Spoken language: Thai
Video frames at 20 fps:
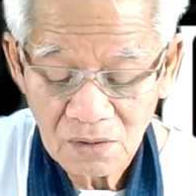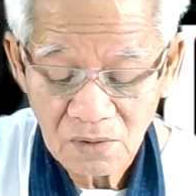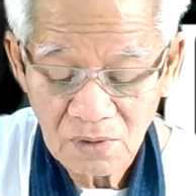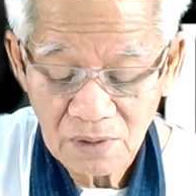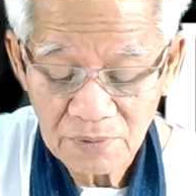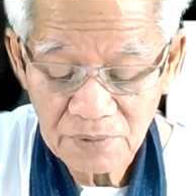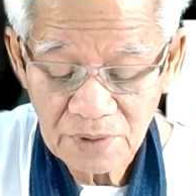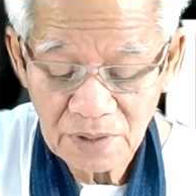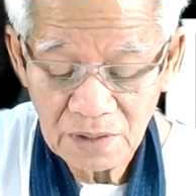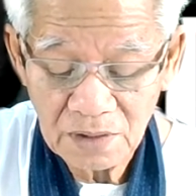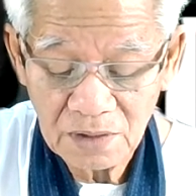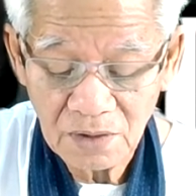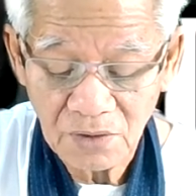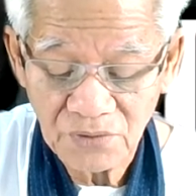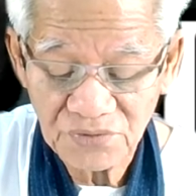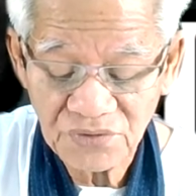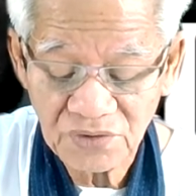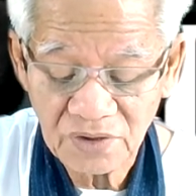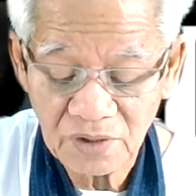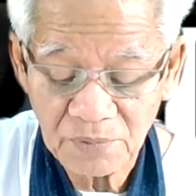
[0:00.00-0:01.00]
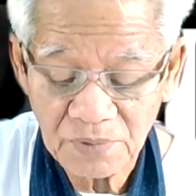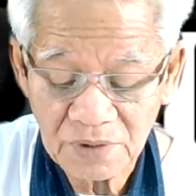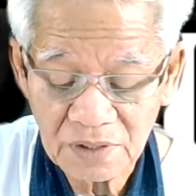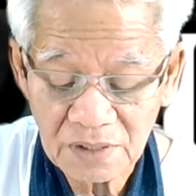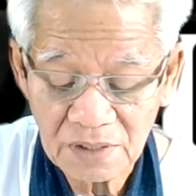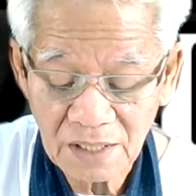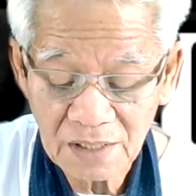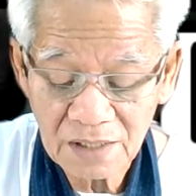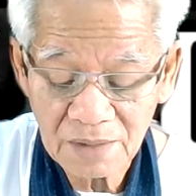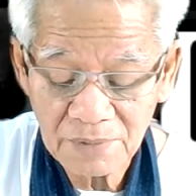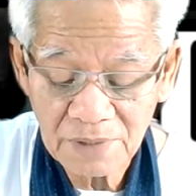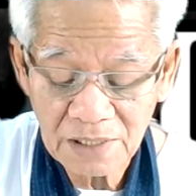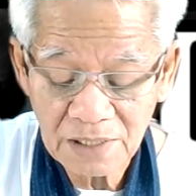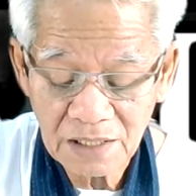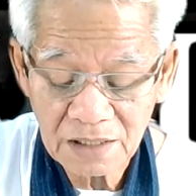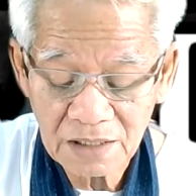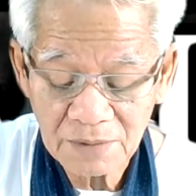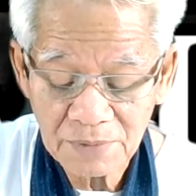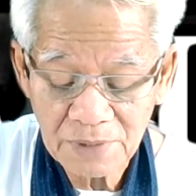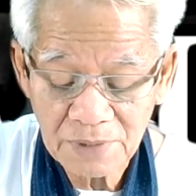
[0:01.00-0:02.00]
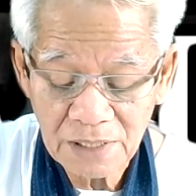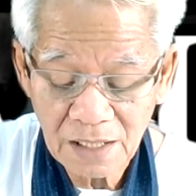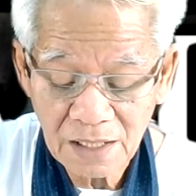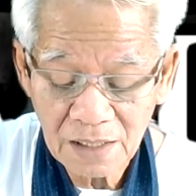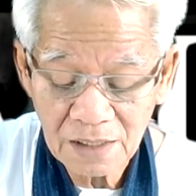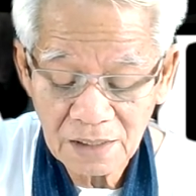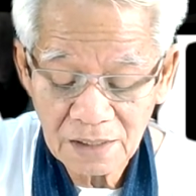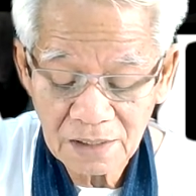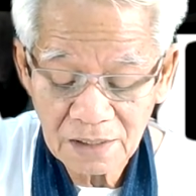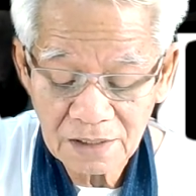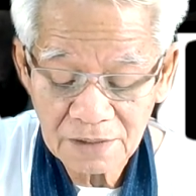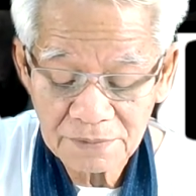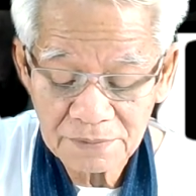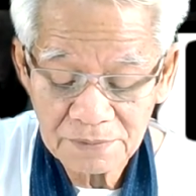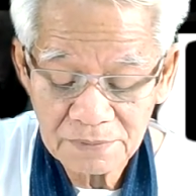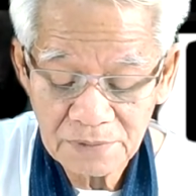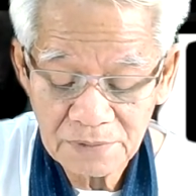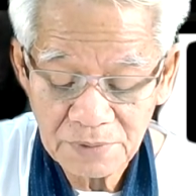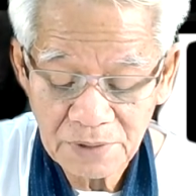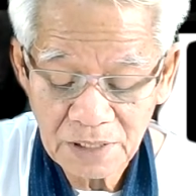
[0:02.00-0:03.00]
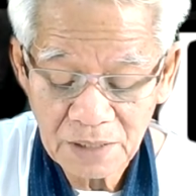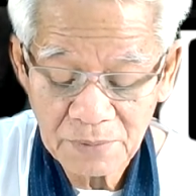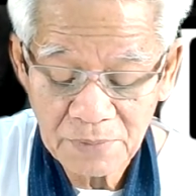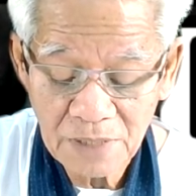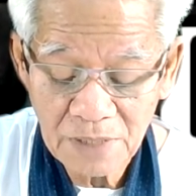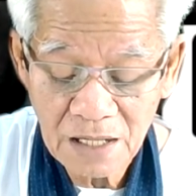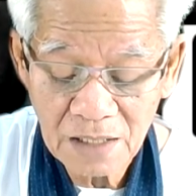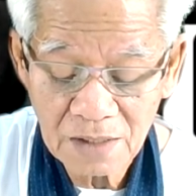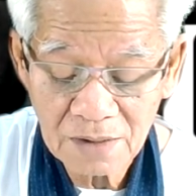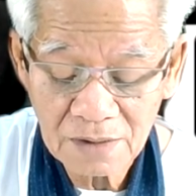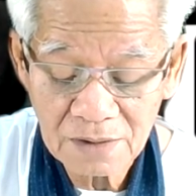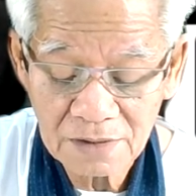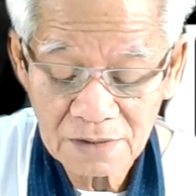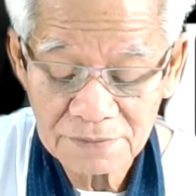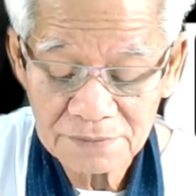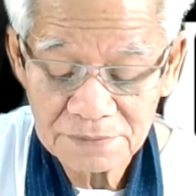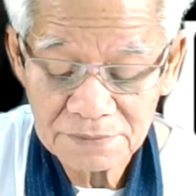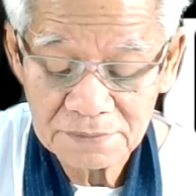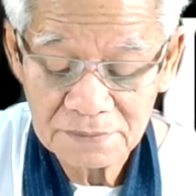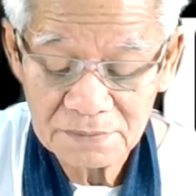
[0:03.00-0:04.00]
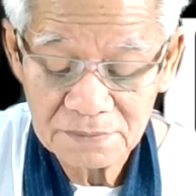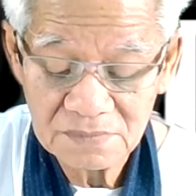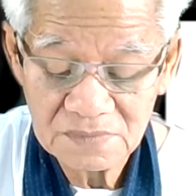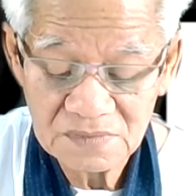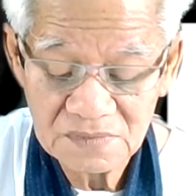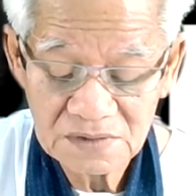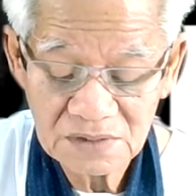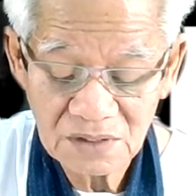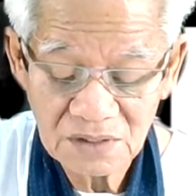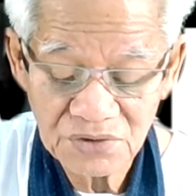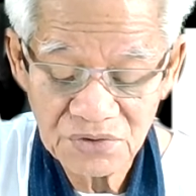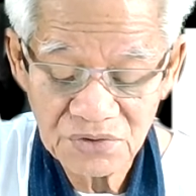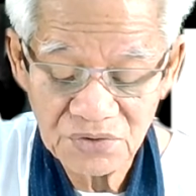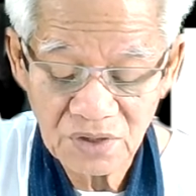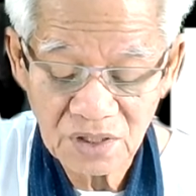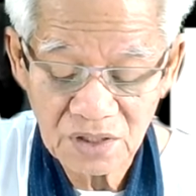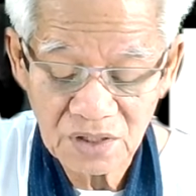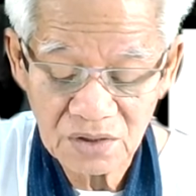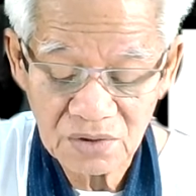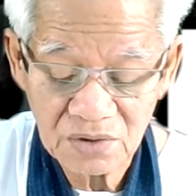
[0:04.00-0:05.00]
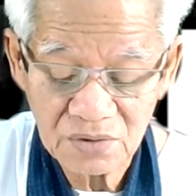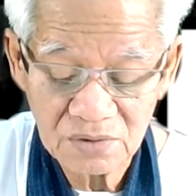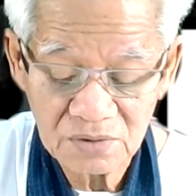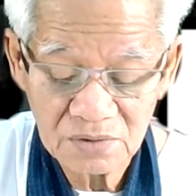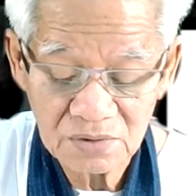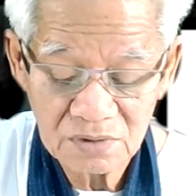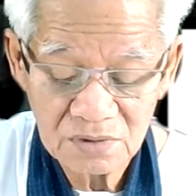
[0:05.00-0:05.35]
ความคิดเรื่องของสติปัญญาธรรมดาธรรมดานี่นะครับไม่มีอะไรมากหรอกก็ช่วยกันอยู่